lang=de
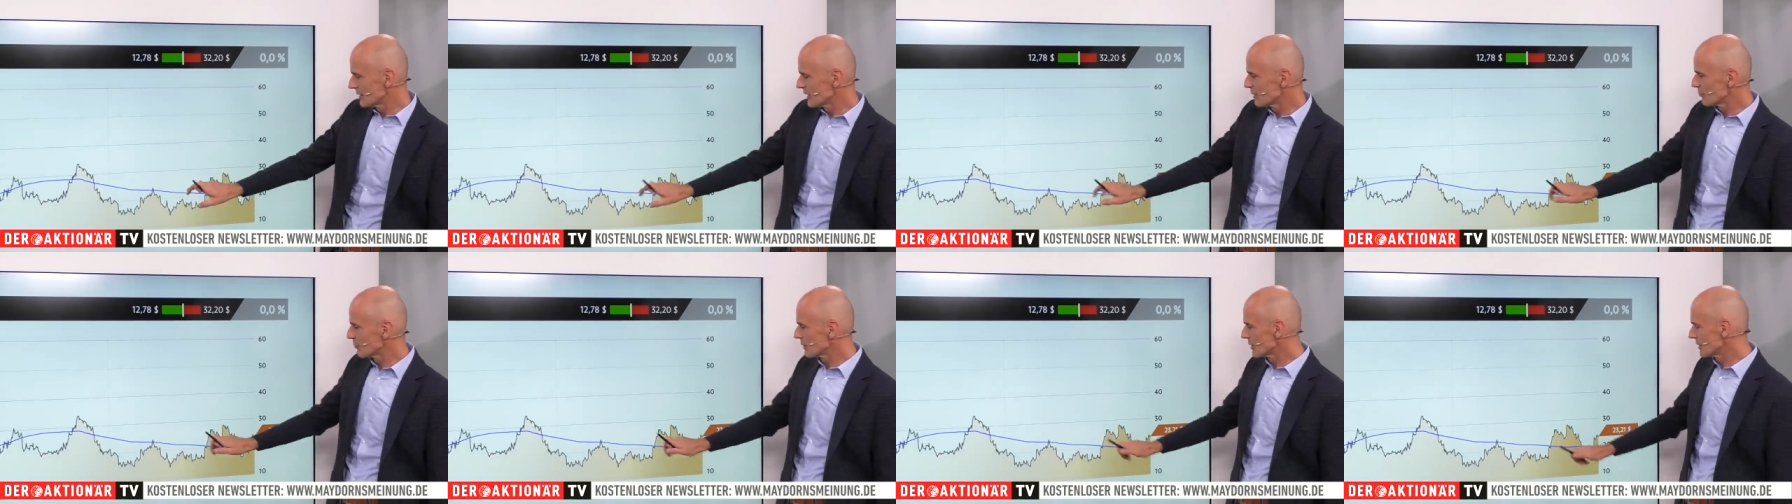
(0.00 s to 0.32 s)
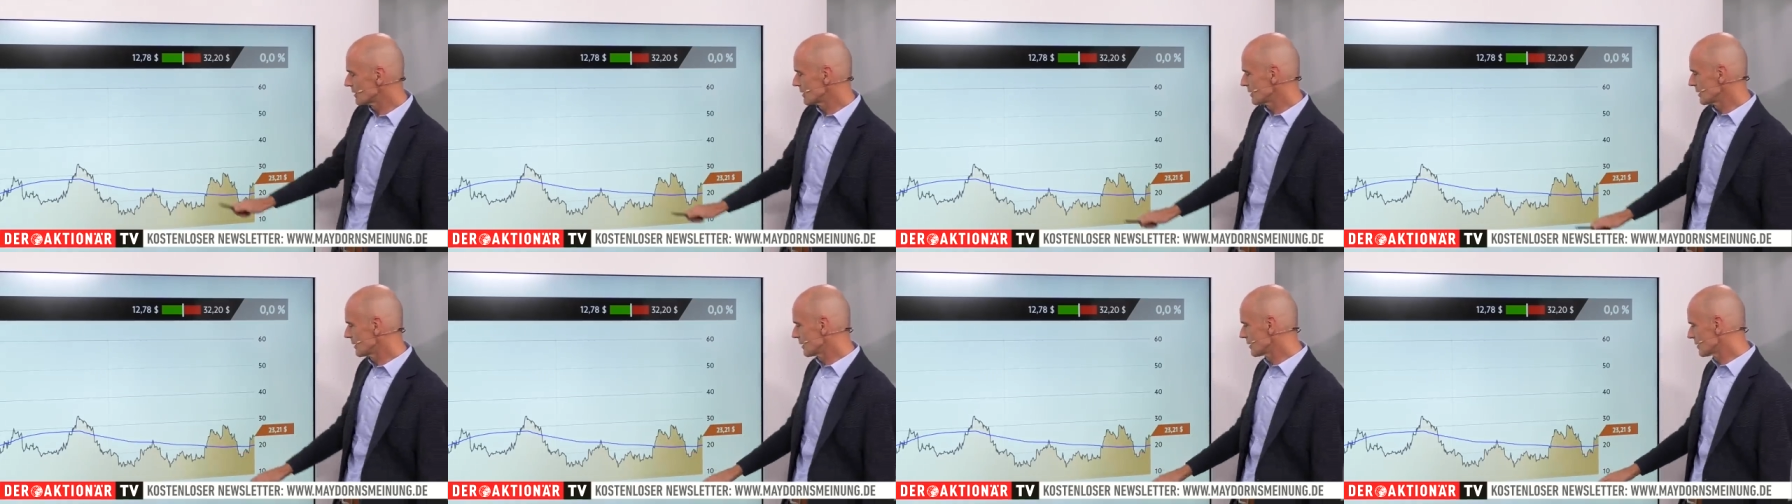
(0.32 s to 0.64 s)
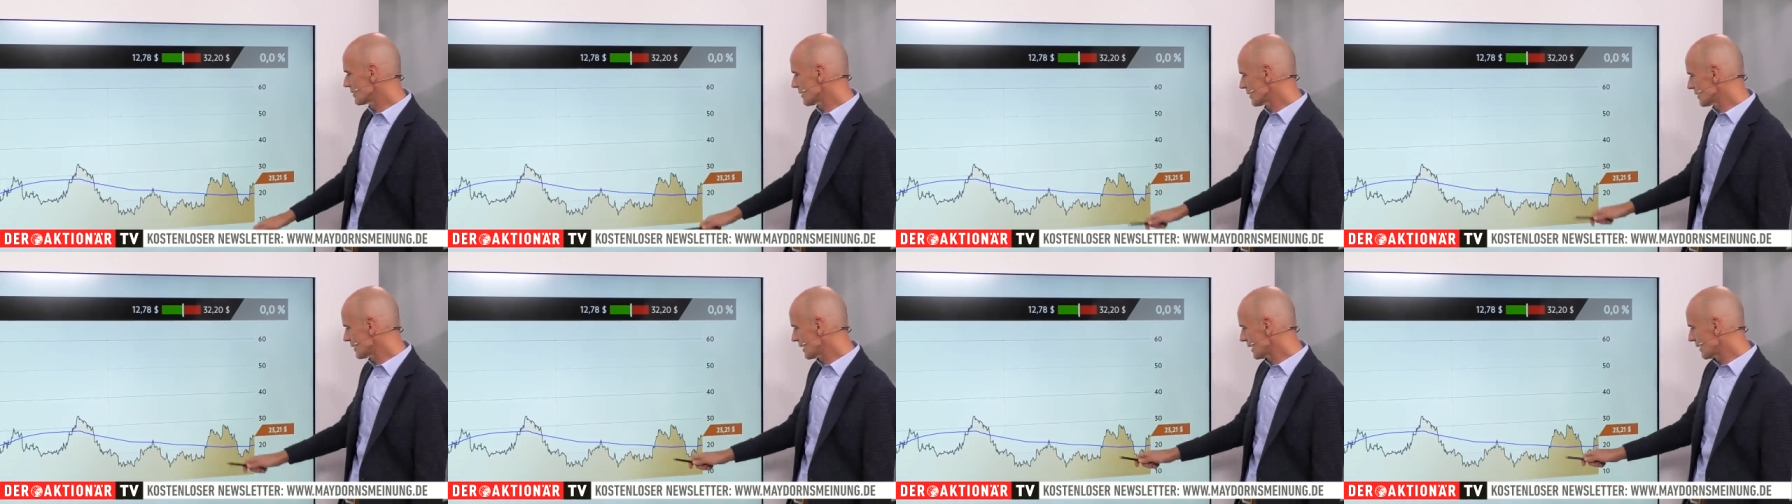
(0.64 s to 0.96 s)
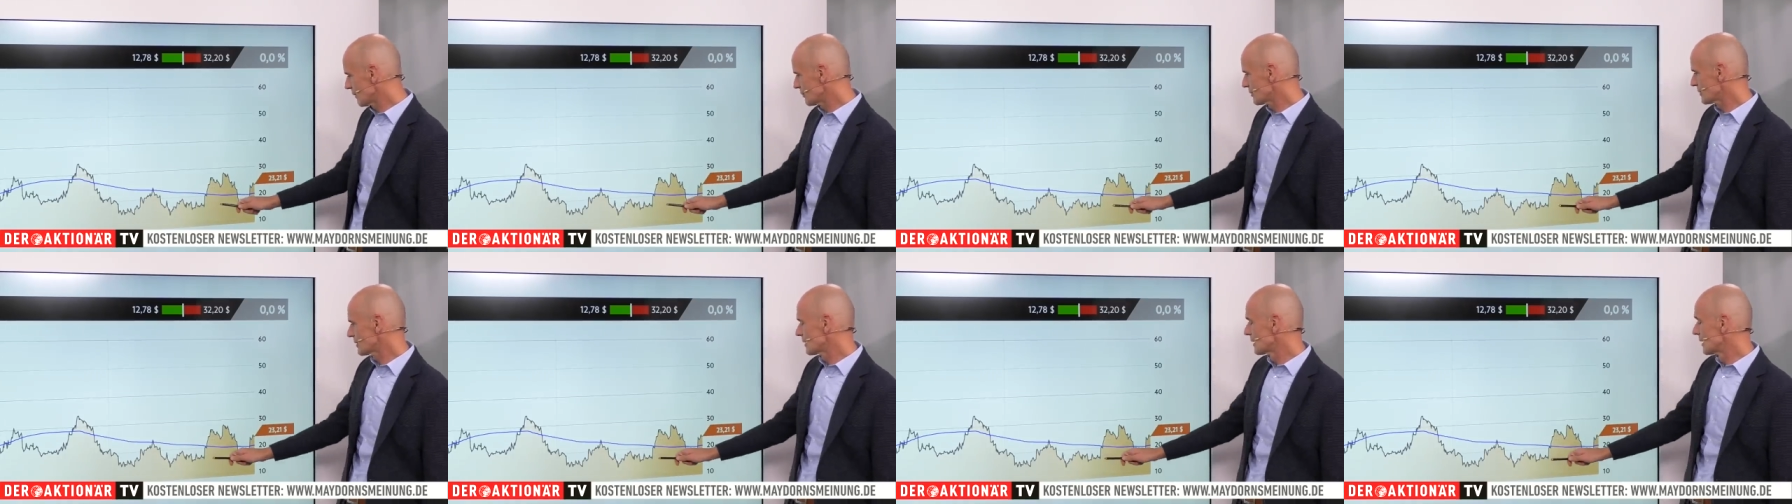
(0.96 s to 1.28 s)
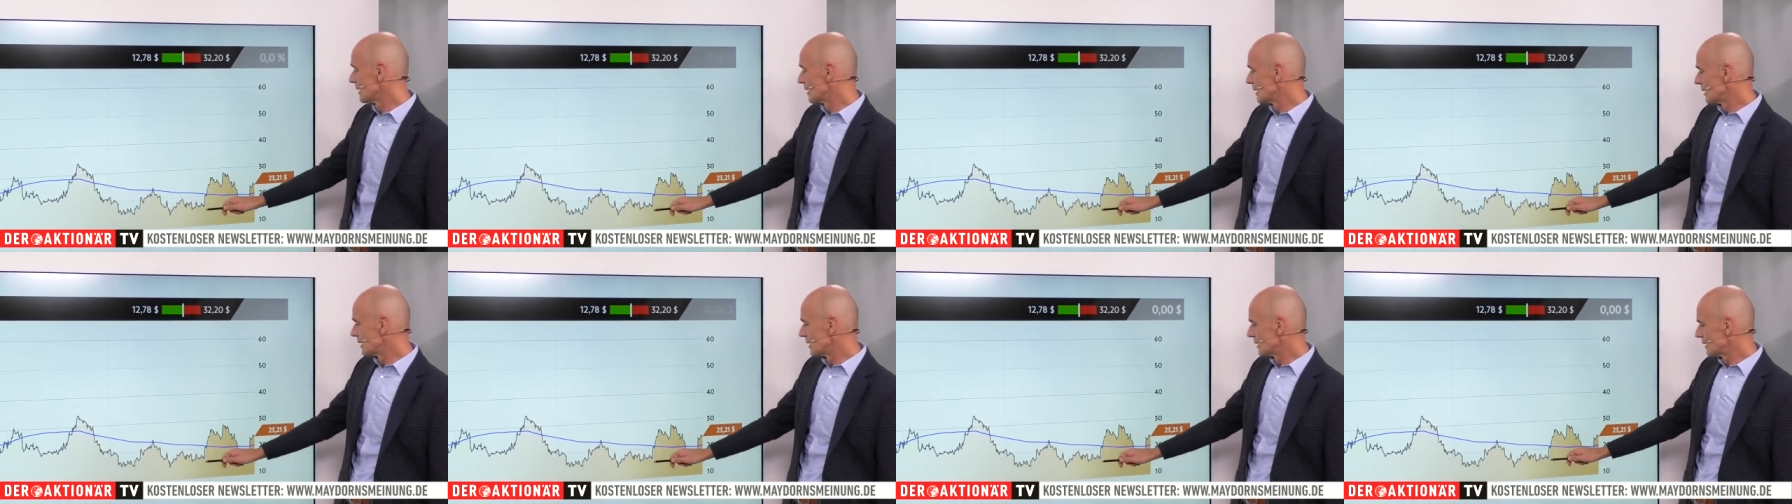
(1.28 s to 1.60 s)
wenig passiert. Dann gab es
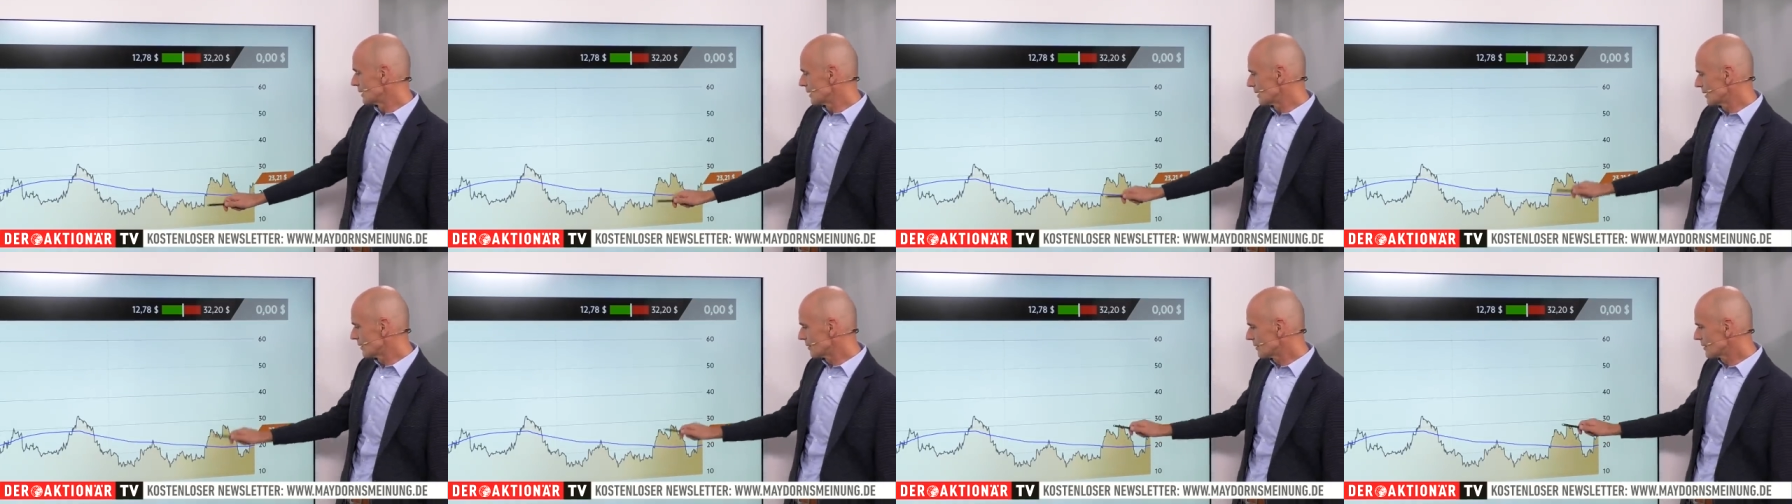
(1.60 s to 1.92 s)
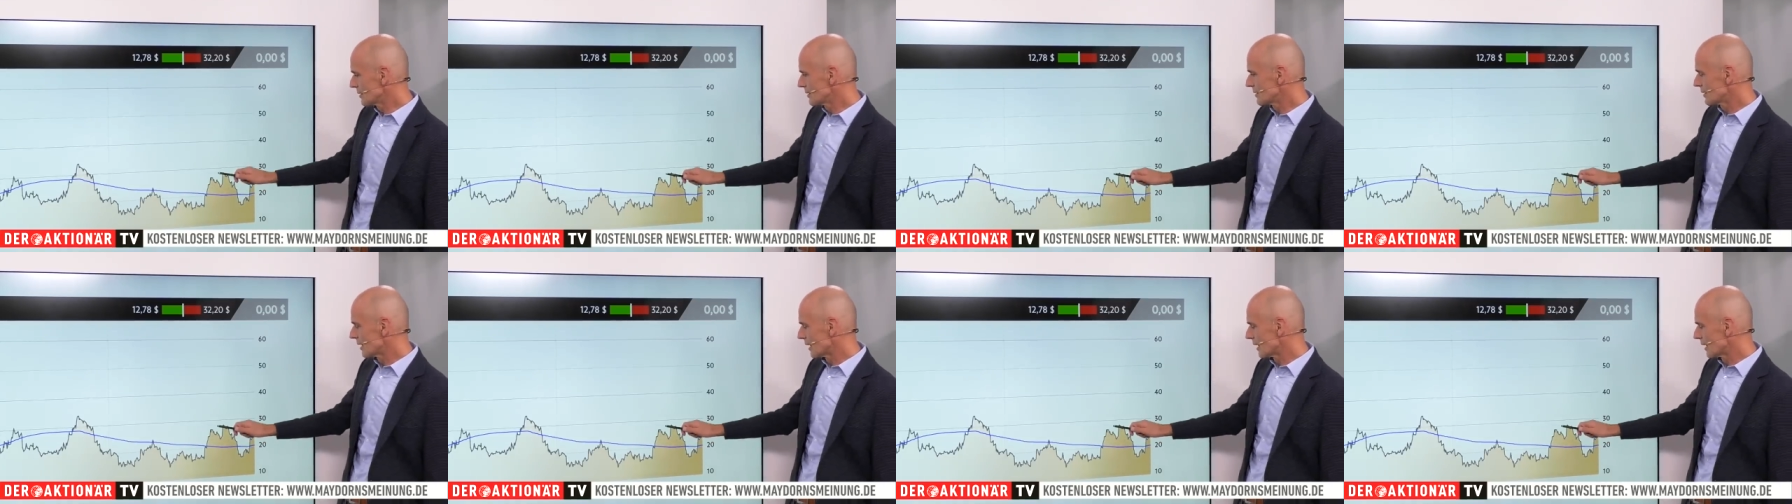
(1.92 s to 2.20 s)
äh, diesen